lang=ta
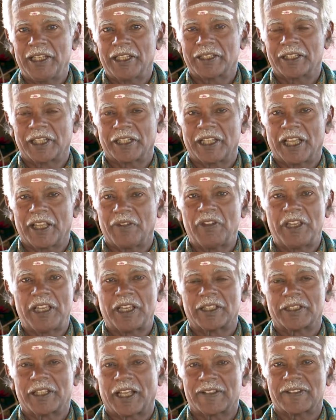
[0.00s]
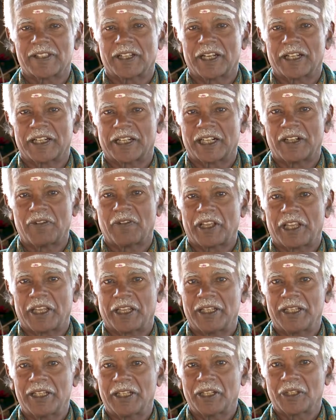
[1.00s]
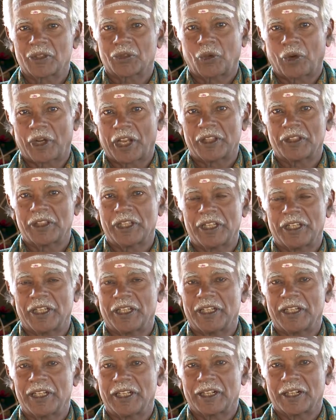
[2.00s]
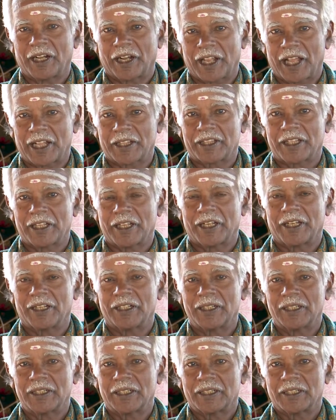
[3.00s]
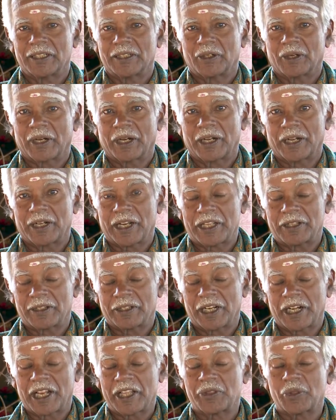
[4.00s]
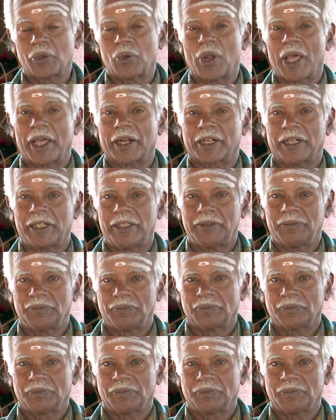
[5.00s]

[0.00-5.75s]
இந்த தெய்வீக தரிசன நிகழ்வை தொடர்ந்து நடாத்த நினை நினைத்துள்ளார்கள்